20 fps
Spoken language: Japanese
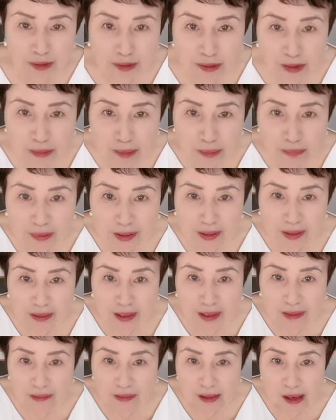うんざるそば
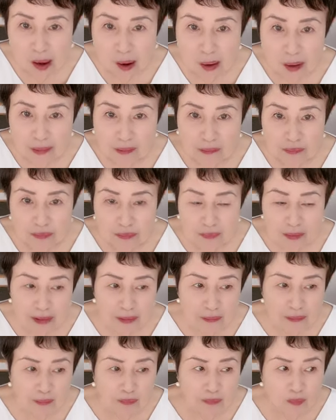もいいな
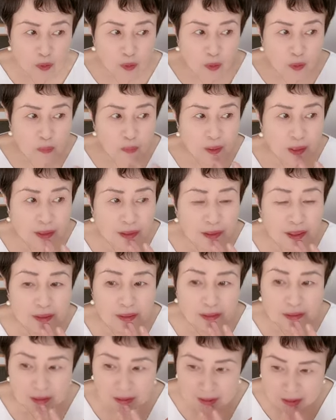ねお米
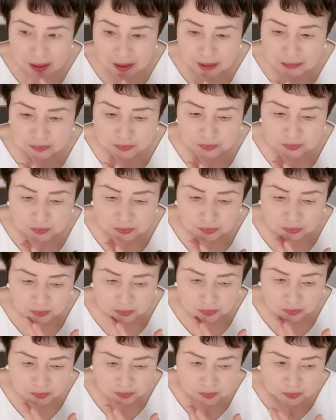がなくって
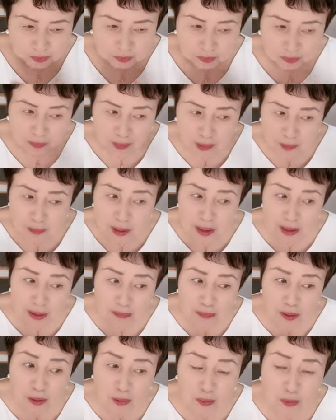
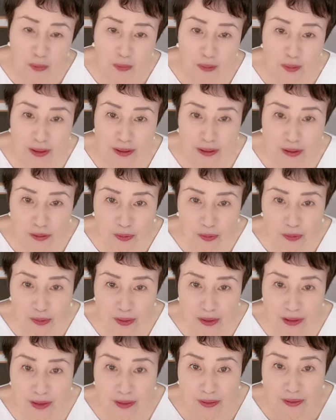まあ今のとこね
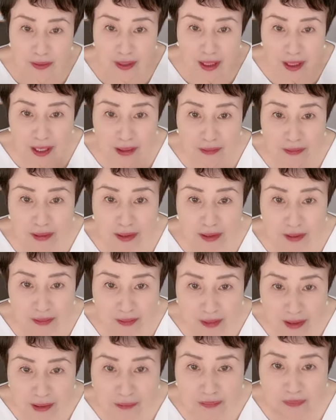ストックしてるのがあ
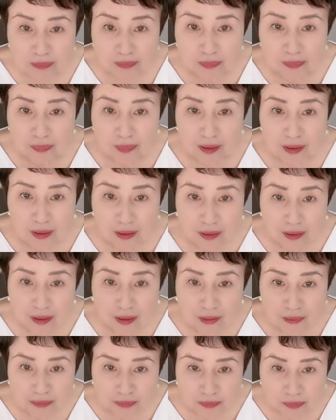るけどね
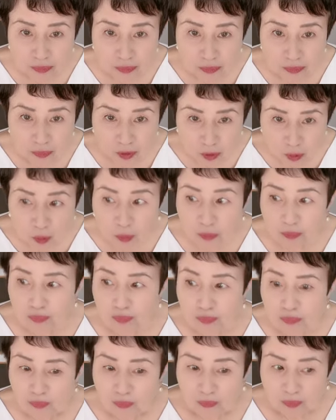
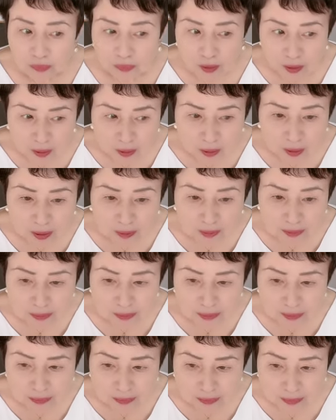そうで
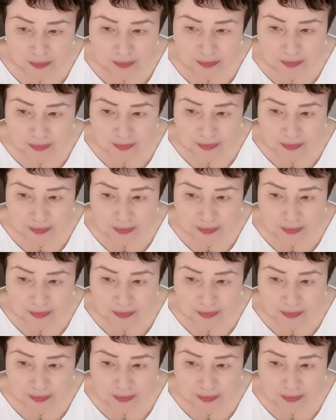あの